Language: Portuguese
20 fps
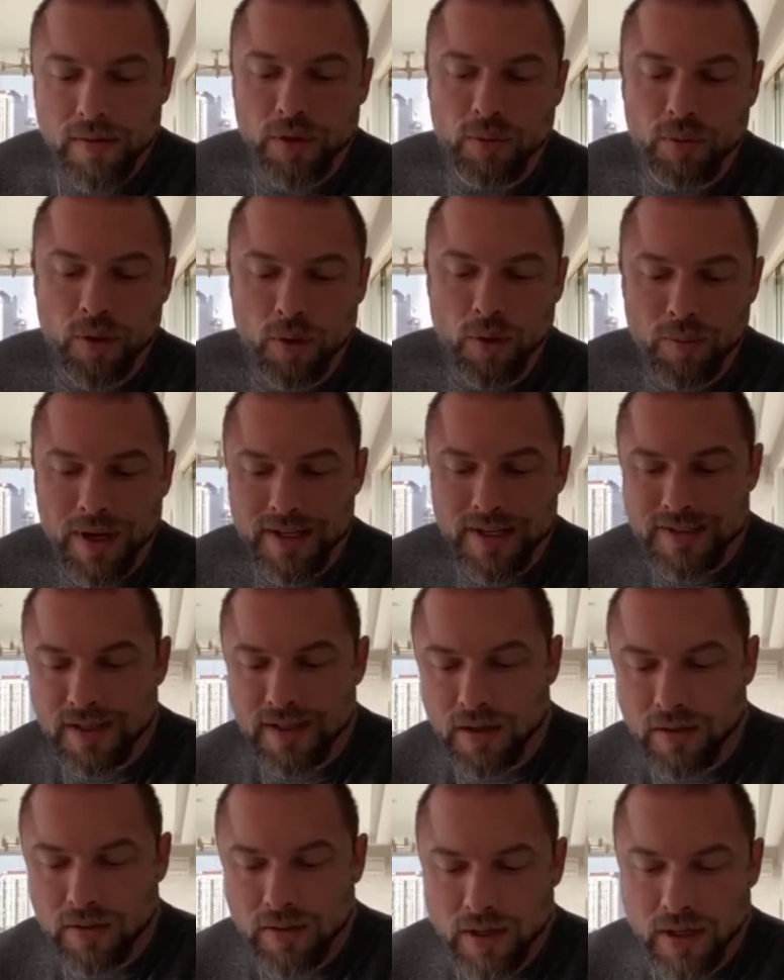do meu
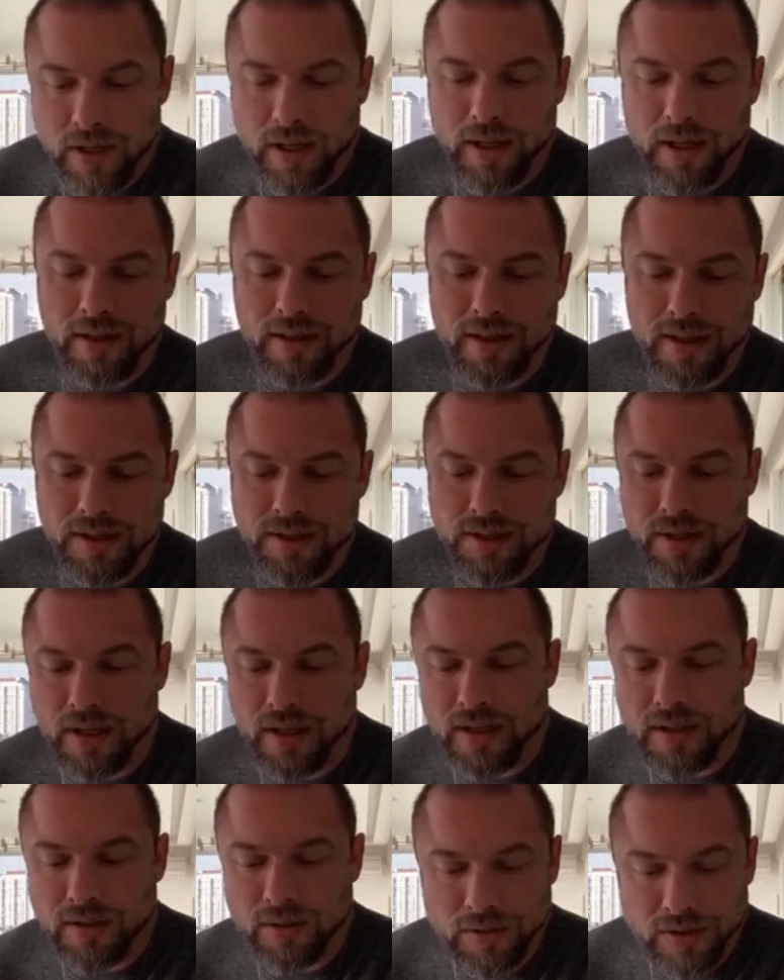basal e
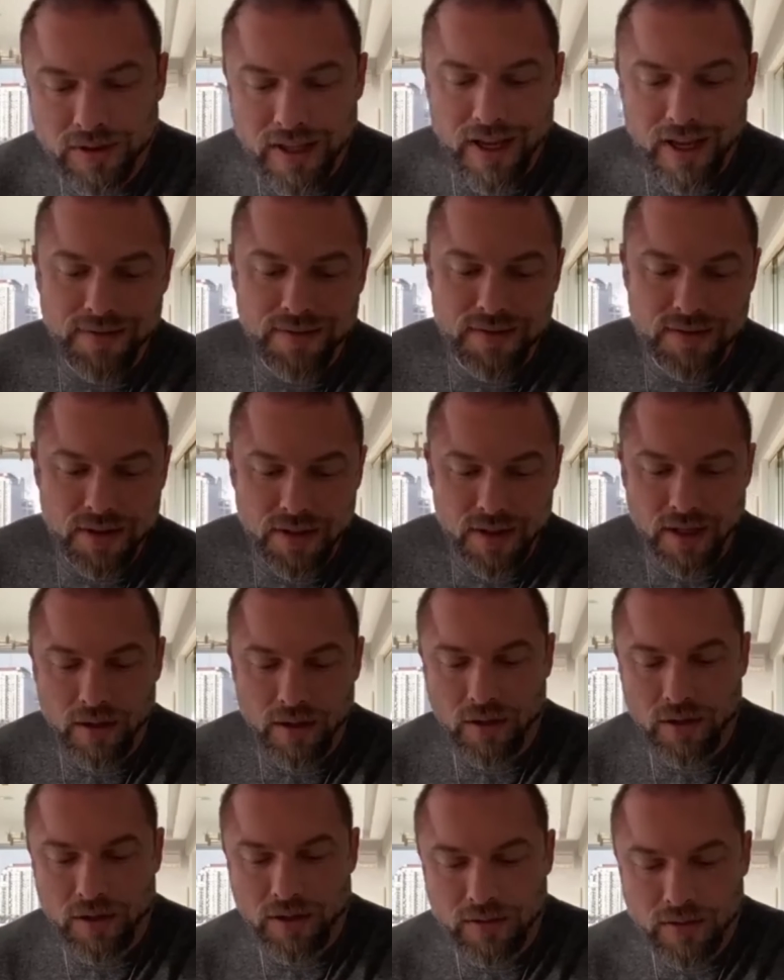deixar o déficit
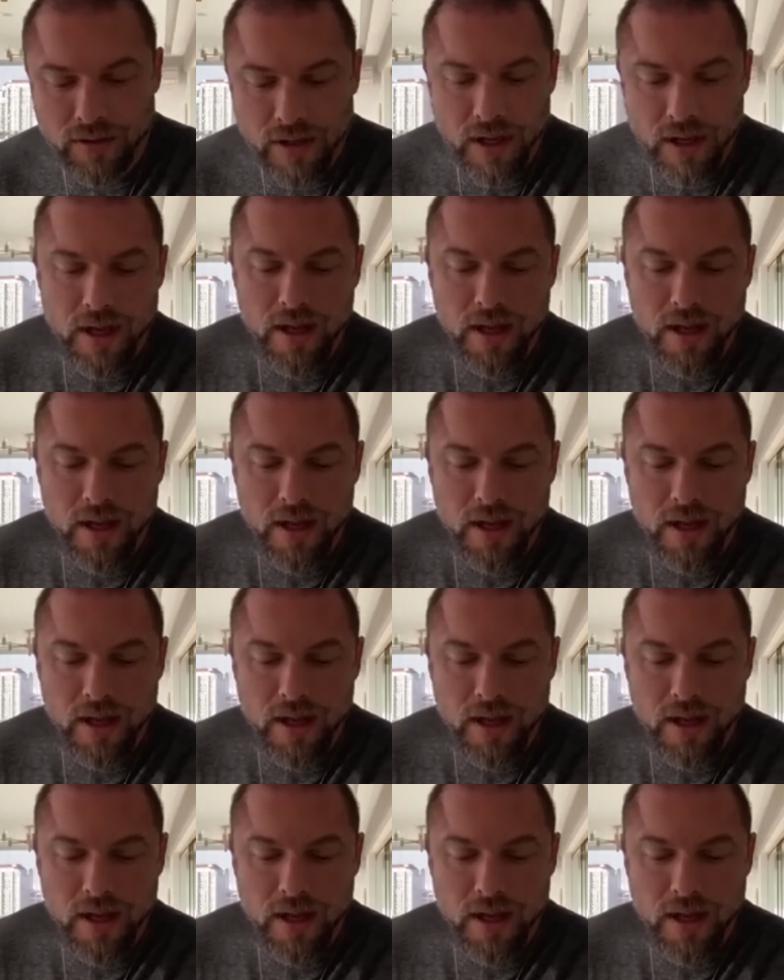calórico